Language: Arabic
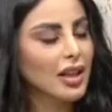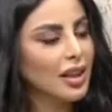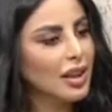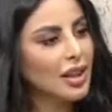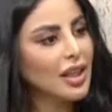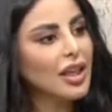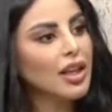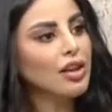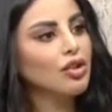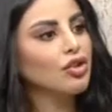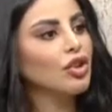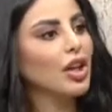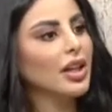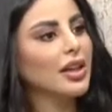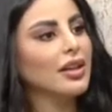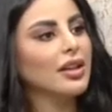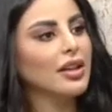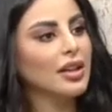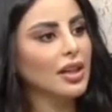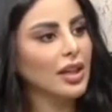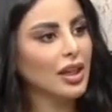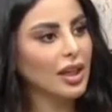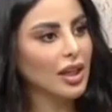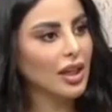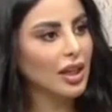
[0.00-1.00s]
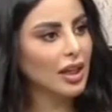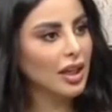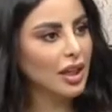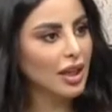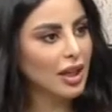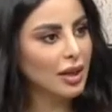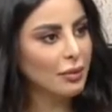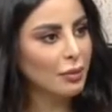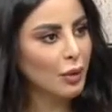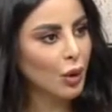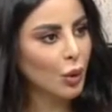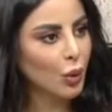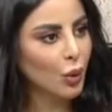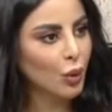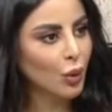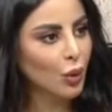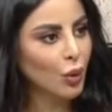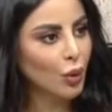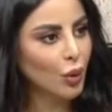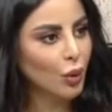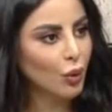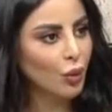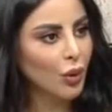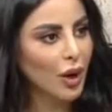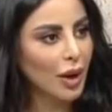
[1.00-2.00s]
كثير شدني
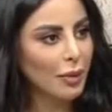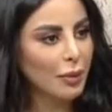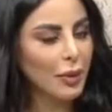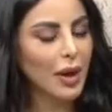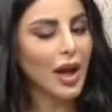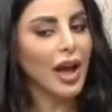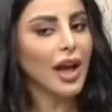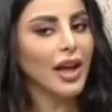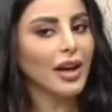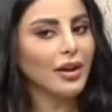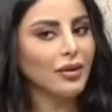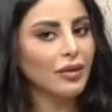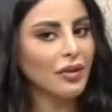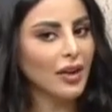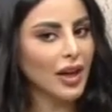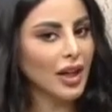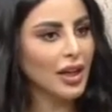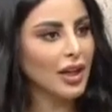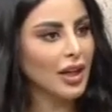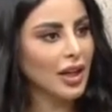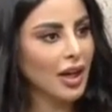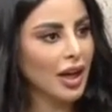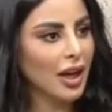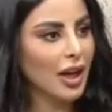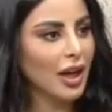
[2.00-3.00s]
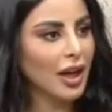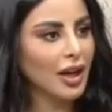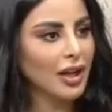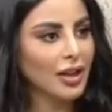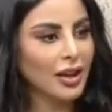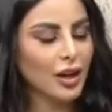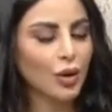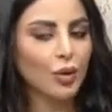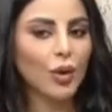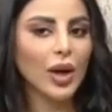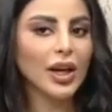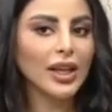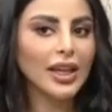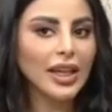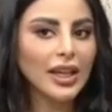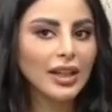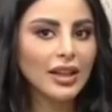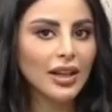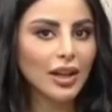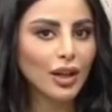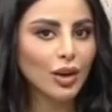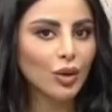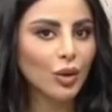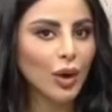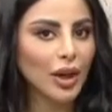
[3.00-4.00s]
الموضوع وابغى اعرف عنه اكثر واكيد
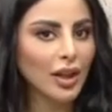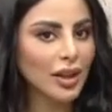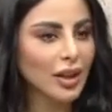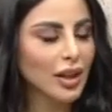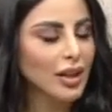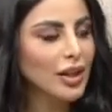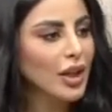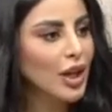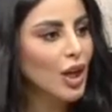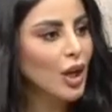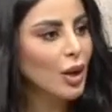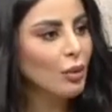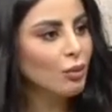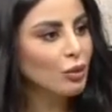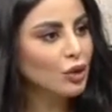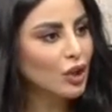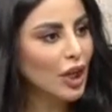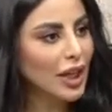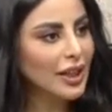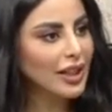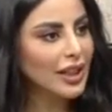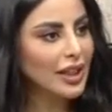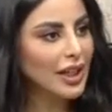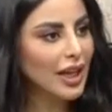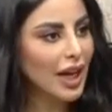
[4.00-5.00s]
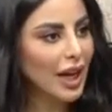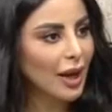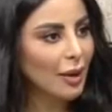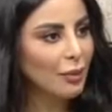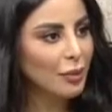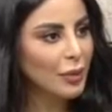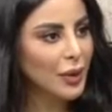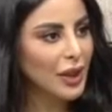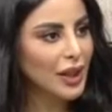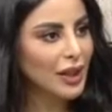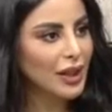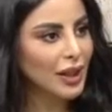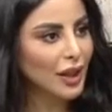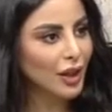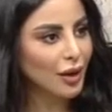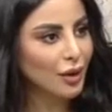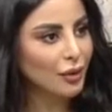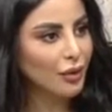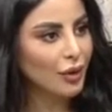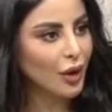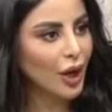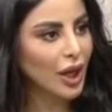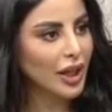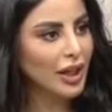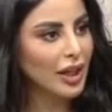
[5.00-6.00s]
انه ايضا مشاهدينا حابين
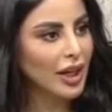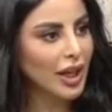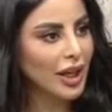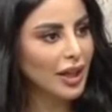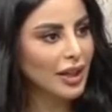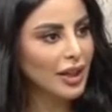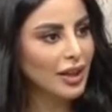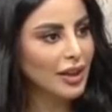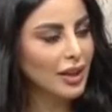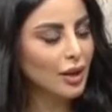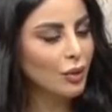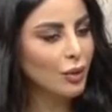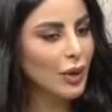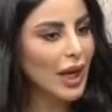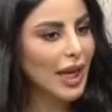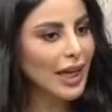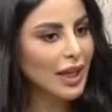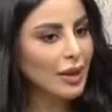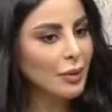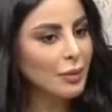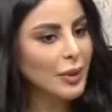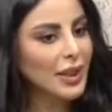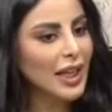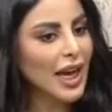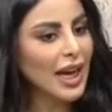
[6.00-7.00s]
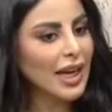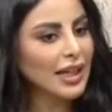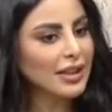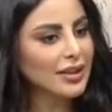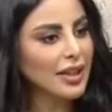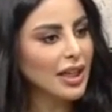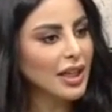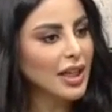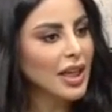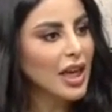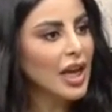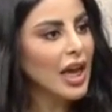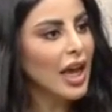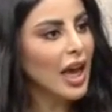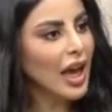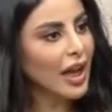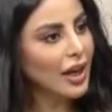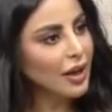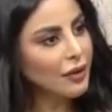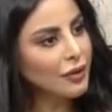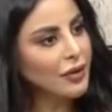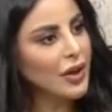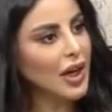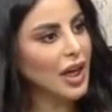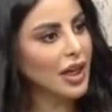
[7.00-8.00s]
يعرفوا عنه كثير ولكن بدايه
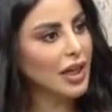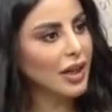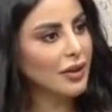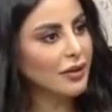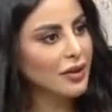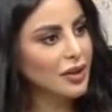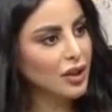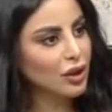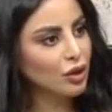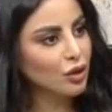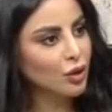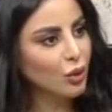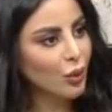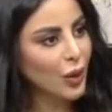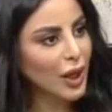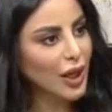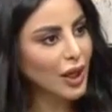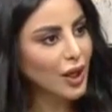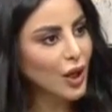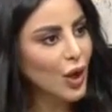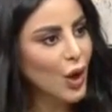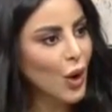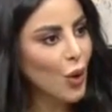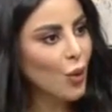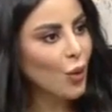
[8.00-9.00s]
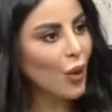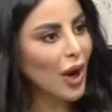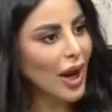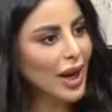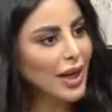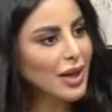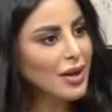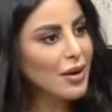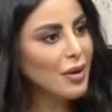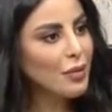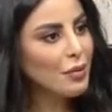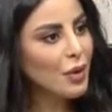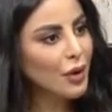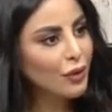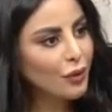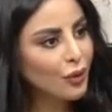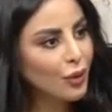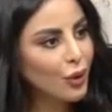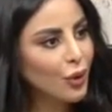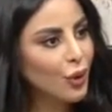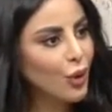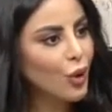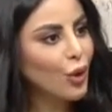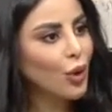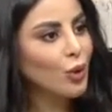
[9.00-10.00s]
عرفنا عن نفسك شوي وعن
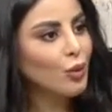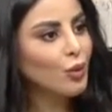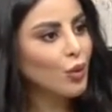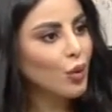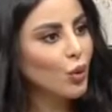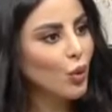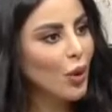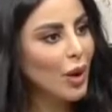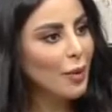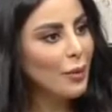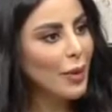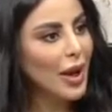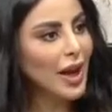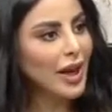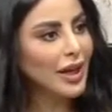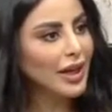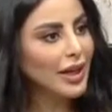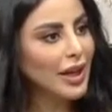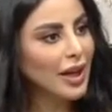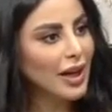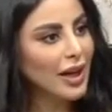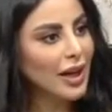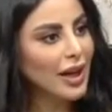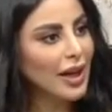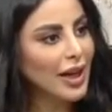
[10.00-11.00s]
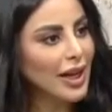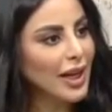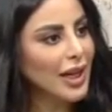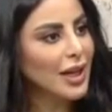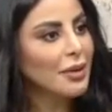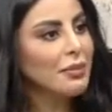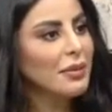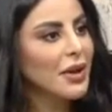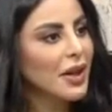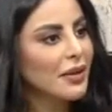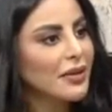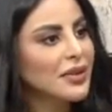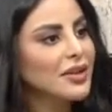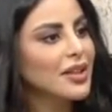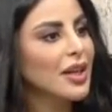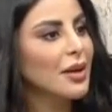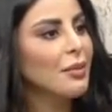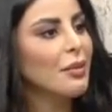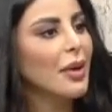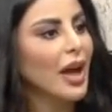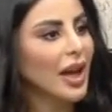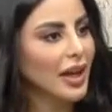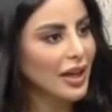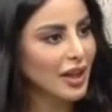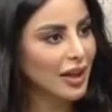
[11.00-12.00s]
مفهوم ومعنى علم نفس
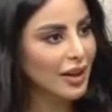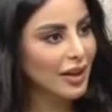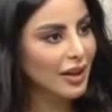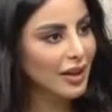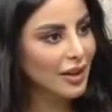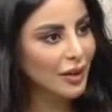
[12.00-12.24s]
المعنى.